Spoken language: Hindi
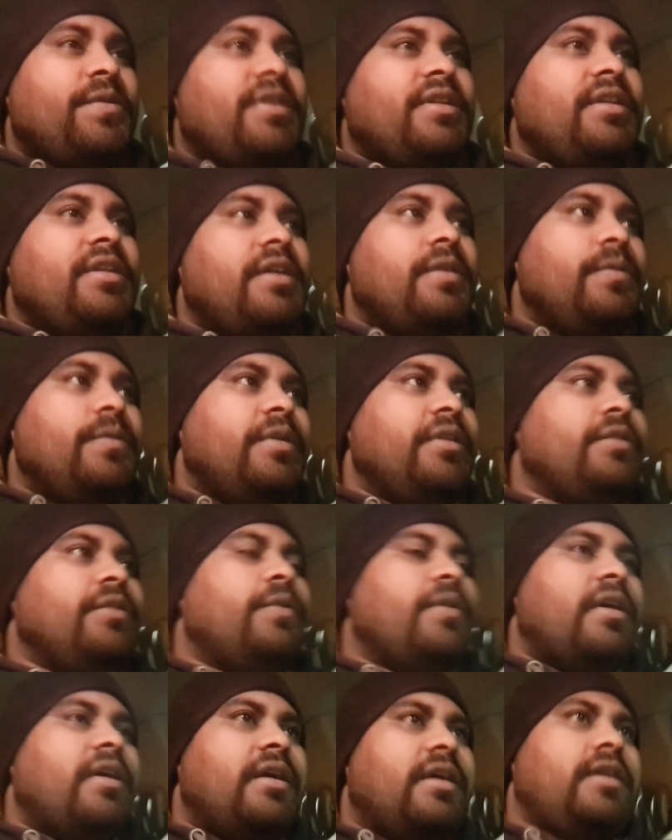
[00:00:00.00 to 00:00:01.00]
कर दिया हूँ कि
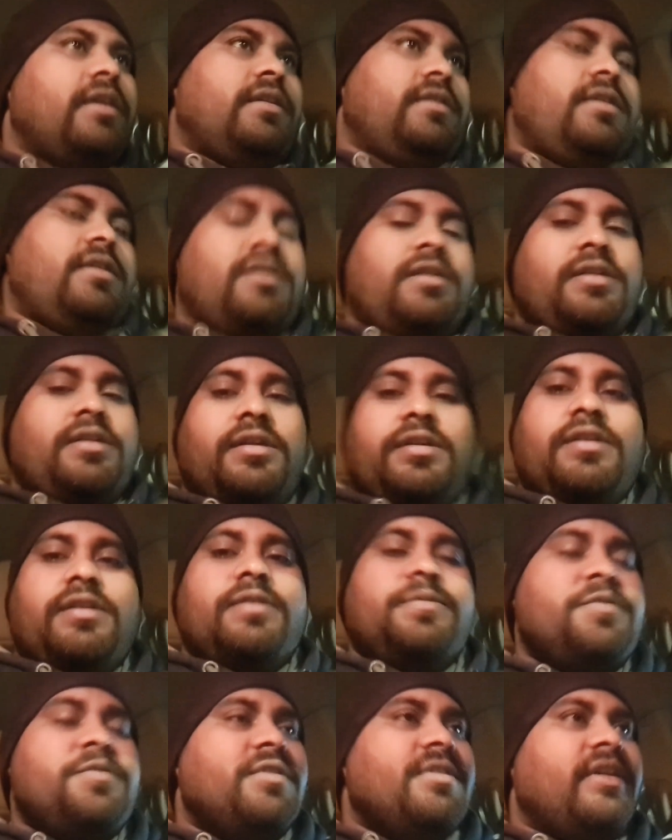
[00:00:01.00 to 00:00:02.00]
थोड़ा ठंडक
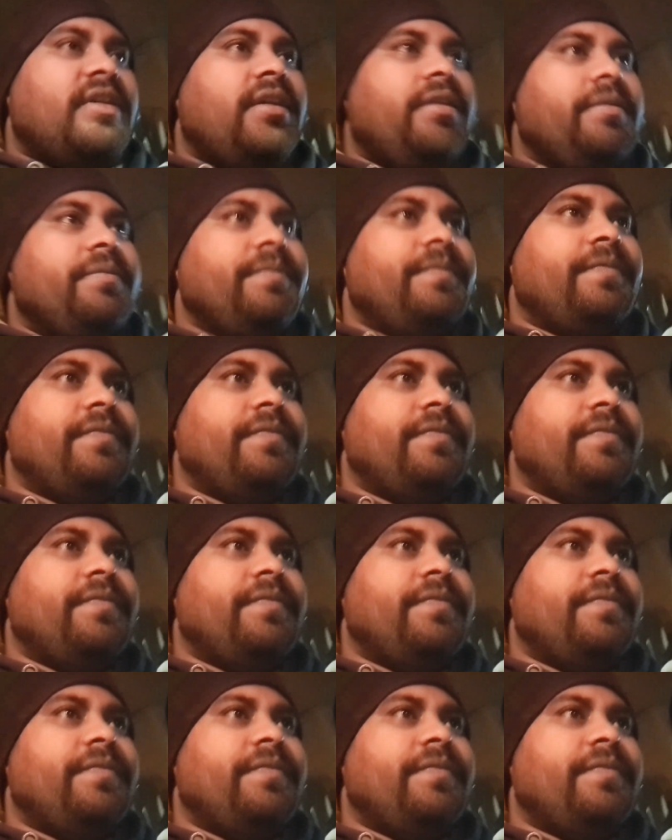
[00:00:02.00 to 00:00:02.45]
कम हो जाए